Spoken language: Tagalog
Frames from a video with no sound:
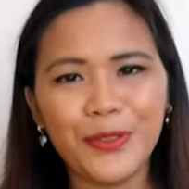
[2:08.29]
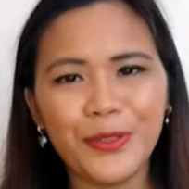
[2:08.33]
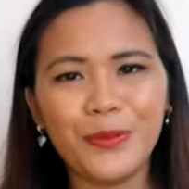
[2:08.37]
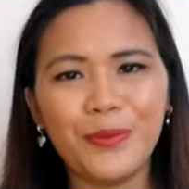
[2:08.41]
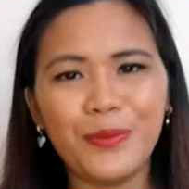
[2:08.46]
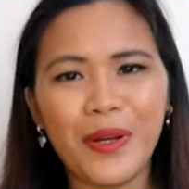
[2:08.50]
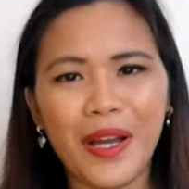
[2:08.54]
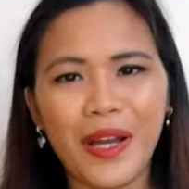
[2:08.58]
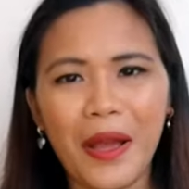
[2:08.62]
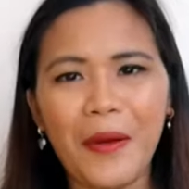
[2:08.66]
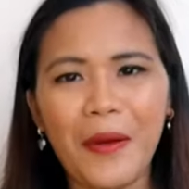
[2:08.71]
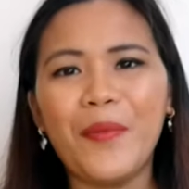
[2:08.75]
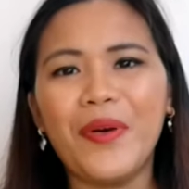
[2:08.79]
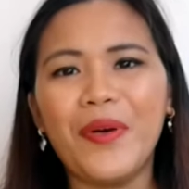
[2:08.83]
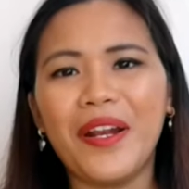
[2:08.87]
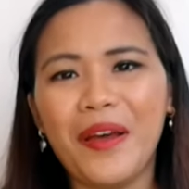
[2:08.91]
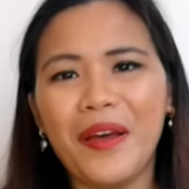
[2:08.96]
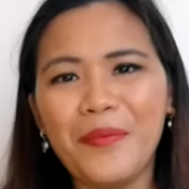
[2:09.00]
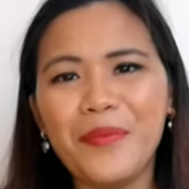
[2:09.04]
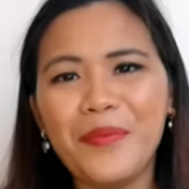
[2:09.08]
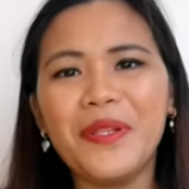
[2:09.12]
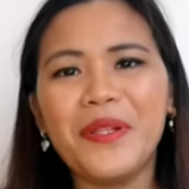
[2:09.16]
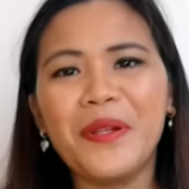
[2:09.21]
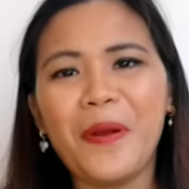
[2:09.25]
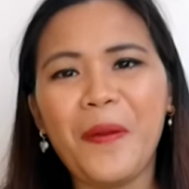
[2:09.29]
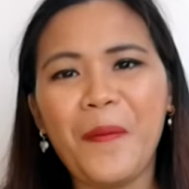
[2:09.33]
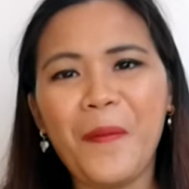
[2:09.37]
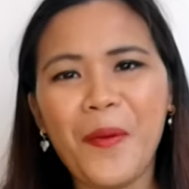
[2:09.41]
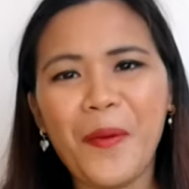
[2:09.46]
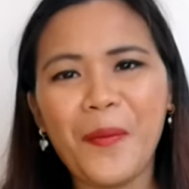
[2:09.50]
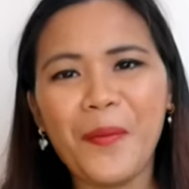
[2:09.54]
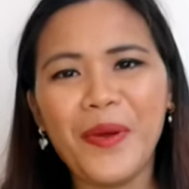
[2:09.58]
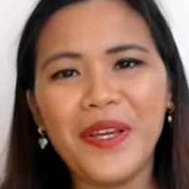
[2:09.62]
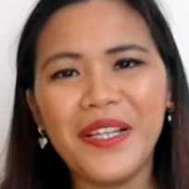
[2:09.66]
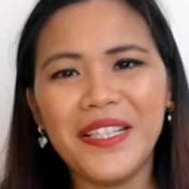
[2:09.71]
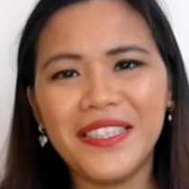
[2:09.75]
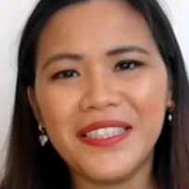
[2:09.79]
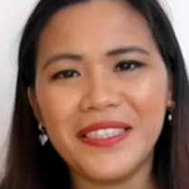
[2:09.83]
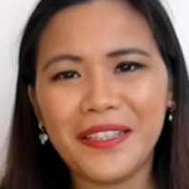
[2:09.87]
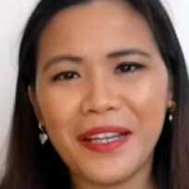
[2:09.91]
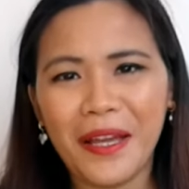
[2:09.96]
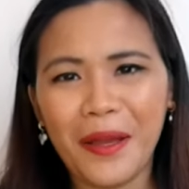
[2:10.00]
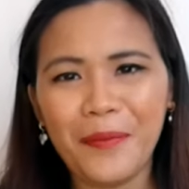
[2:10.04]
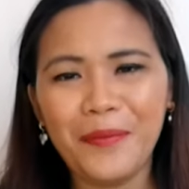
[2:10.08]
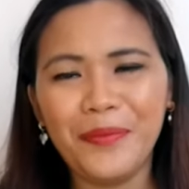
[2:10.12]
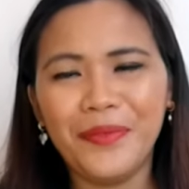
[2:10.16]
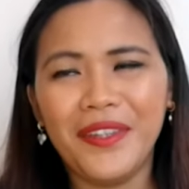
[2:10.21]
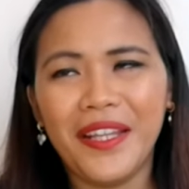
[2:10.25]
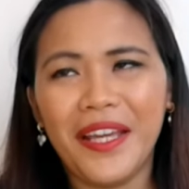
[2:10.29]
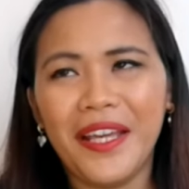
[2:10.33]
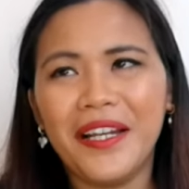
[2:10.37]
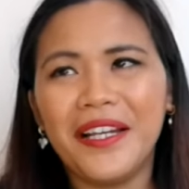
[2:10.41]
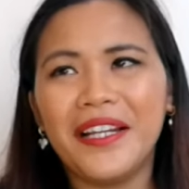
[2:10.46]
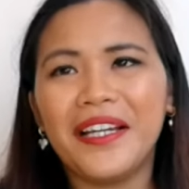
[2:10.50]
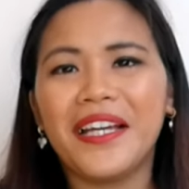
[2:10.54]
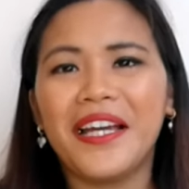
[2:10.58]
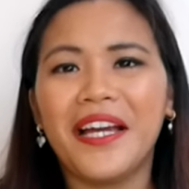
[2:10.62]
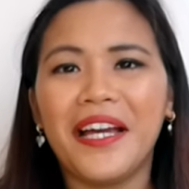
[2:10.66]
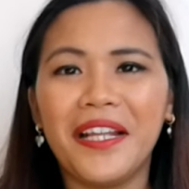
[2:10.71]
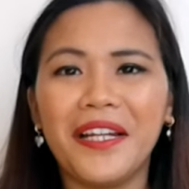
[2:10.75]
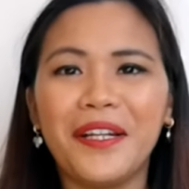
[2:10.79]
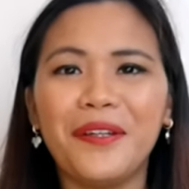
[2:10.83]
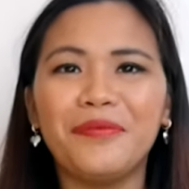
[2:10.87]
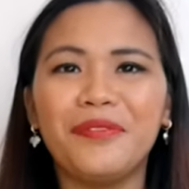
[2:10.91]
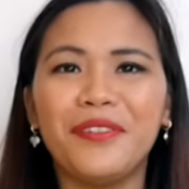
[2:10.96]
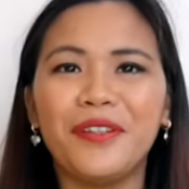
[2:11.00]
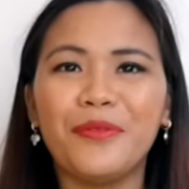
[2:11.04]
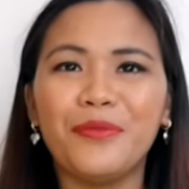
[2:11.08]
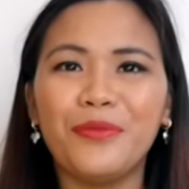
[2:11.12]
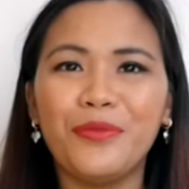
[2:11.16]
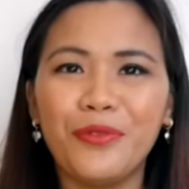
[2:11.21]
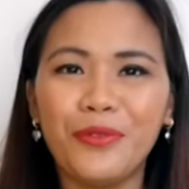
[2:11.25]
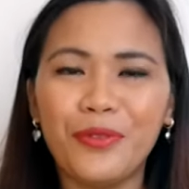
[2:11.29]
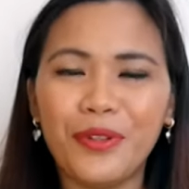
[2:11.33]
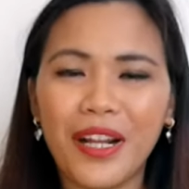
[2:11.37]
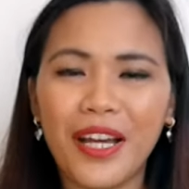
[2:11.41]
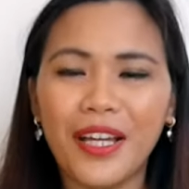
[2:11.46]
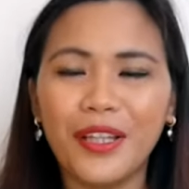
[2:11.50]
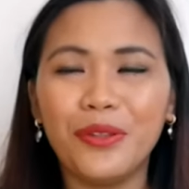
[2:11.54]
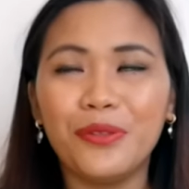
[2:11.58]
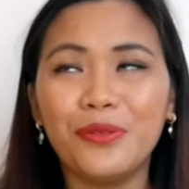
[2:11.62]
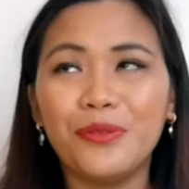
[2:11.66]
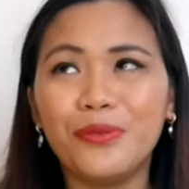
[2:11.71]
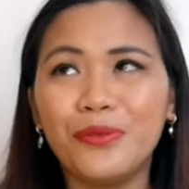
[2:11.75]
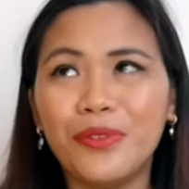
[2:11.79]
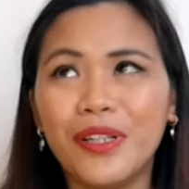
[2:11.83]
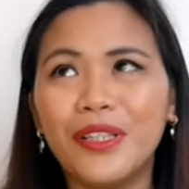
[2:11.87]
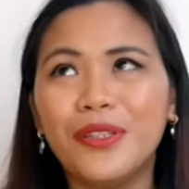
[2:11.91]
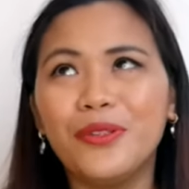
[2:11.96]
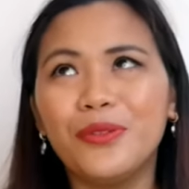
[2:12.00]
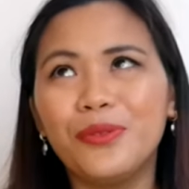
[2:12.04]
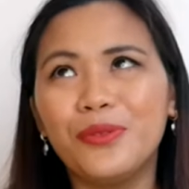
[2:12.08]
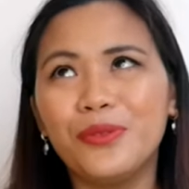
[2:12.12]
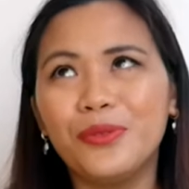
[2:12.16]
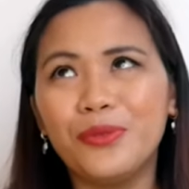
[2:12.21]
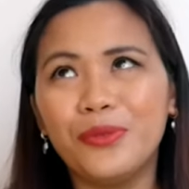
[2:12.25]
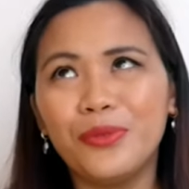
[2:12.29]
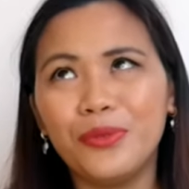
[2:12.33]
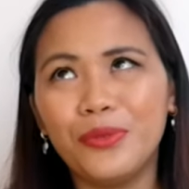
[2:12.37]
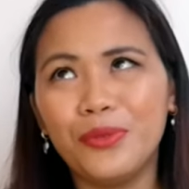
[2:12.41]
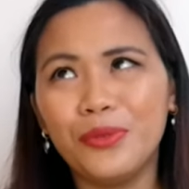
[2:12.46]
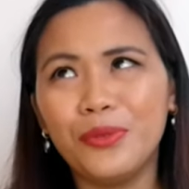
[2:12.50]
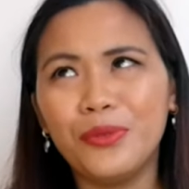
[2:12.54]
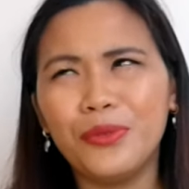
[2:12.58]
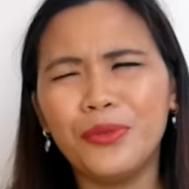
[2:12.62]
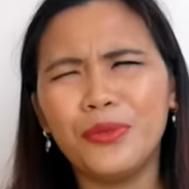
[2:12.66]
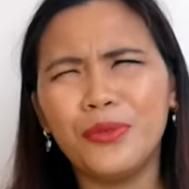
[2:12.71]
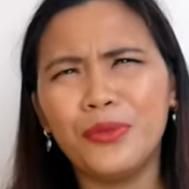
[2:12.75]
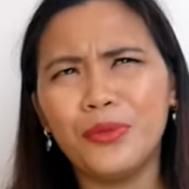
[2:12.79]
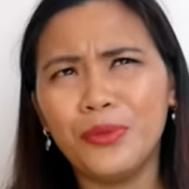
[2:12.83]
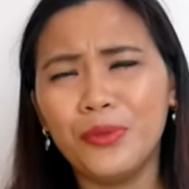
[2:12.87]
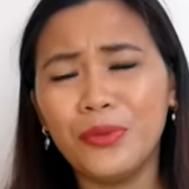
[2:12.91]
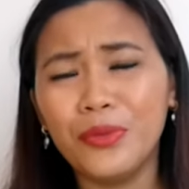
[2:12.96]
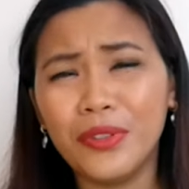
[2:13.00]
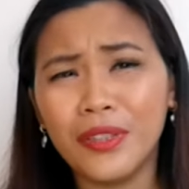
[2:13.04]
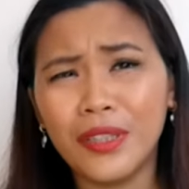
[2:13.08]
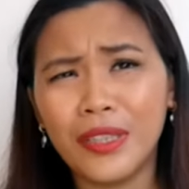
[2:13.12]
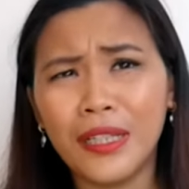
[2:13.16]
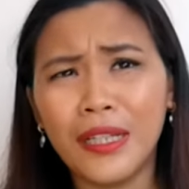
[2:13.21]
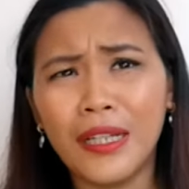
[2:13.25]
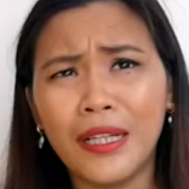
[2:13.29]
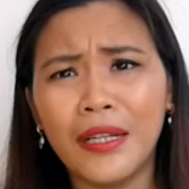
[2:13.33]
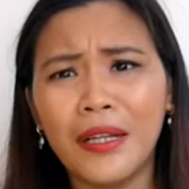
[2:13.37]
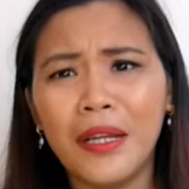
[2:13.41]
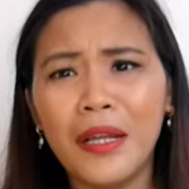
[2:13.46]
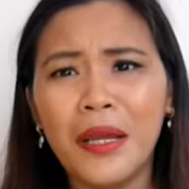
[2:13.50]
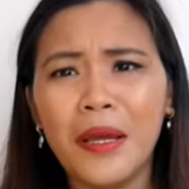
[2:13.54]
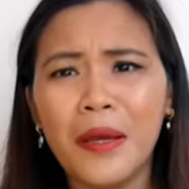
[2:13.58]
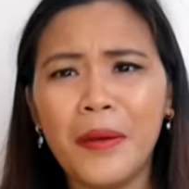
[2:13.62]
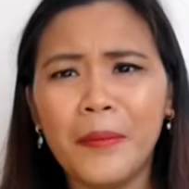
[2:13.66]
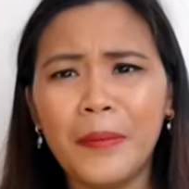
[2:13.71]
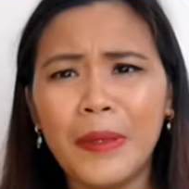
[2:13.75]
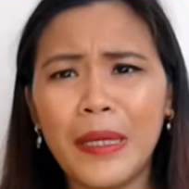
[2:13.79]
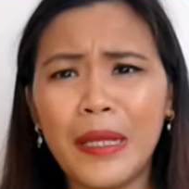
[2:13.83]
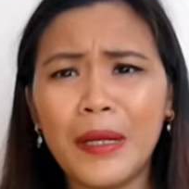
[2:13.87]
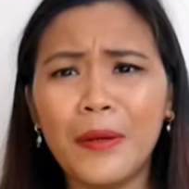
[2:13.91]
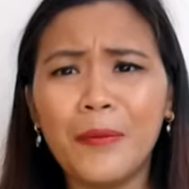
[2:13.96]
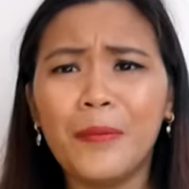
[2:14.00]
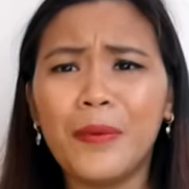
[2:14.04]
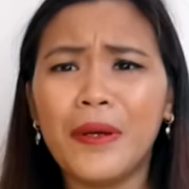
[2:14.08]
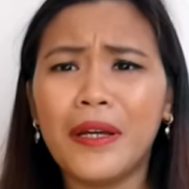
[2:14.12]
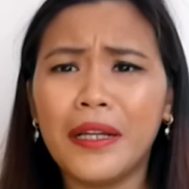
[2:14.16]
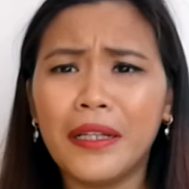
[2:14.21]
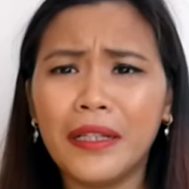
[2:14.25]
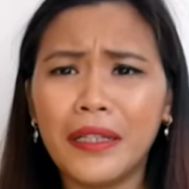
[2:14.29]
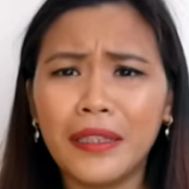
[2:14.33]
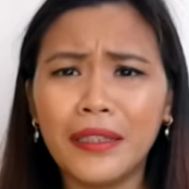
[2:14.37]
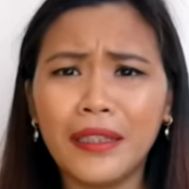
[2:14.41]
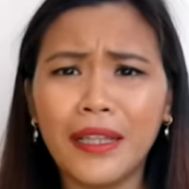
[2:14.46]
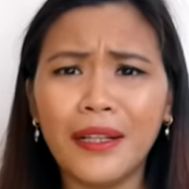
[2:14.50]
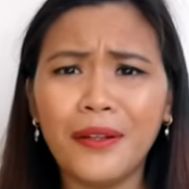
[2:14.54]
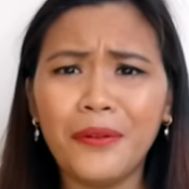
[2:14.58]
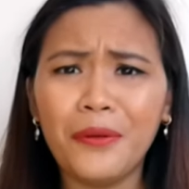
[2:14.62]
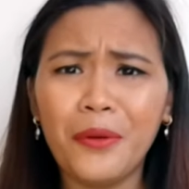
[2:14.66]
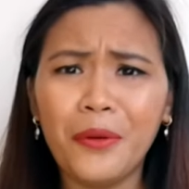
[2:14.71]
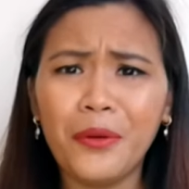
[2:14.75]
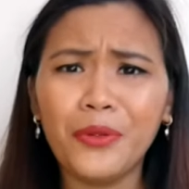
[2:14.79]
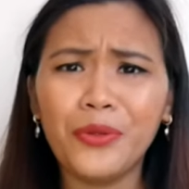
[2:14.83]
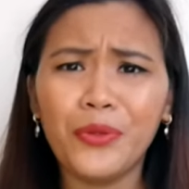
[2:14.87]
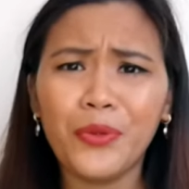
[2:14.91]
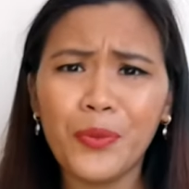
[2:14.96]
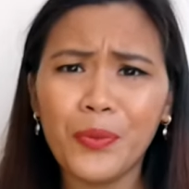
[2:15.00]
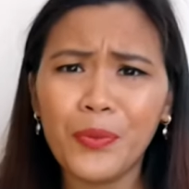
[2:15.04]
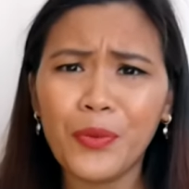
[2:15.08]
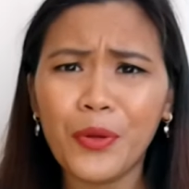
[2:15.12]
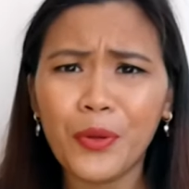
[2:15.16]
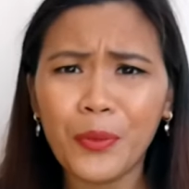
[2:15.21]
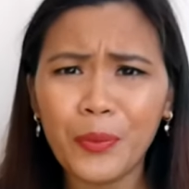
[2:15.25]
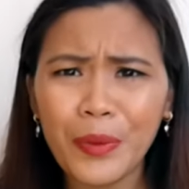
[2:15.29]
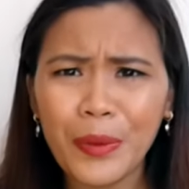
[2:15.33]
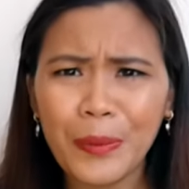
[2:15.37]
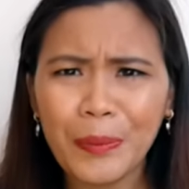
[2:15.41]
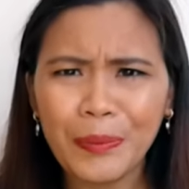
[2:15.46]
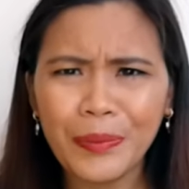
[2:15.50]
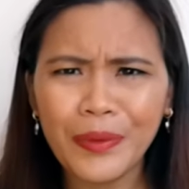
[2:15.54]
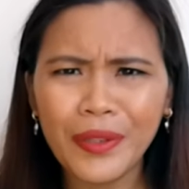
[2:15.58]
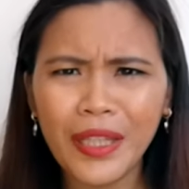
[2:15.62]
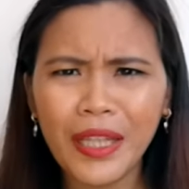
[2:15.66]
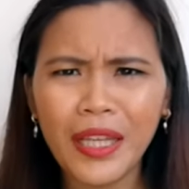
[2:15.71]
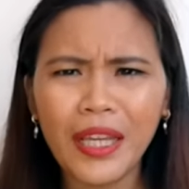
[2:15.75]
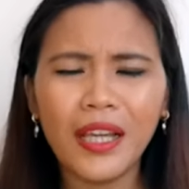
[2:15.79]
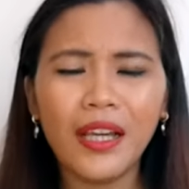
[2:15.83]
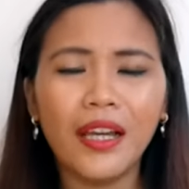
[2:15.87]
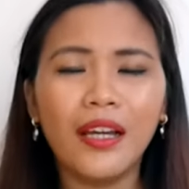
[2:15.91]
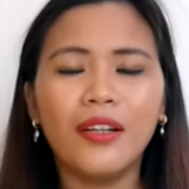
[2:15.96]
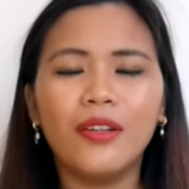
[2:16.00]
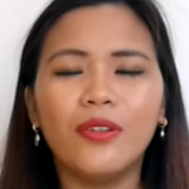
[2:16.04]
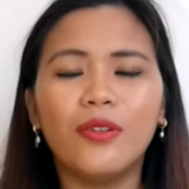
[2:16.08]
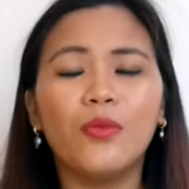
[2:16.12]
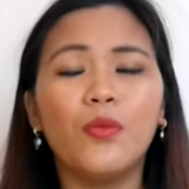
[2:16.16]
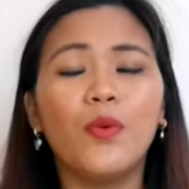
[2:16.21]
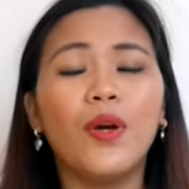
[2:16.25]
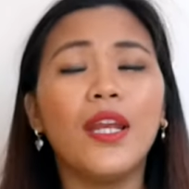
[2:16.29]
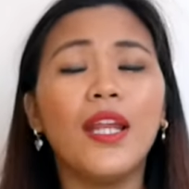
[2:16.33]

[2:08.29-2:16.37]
So, baka marami na naman ma-scam dahil naghahanap ng mura, 2.1, 2.2, 2.3. Meron pa nga nagtanong, 2.450, ganon.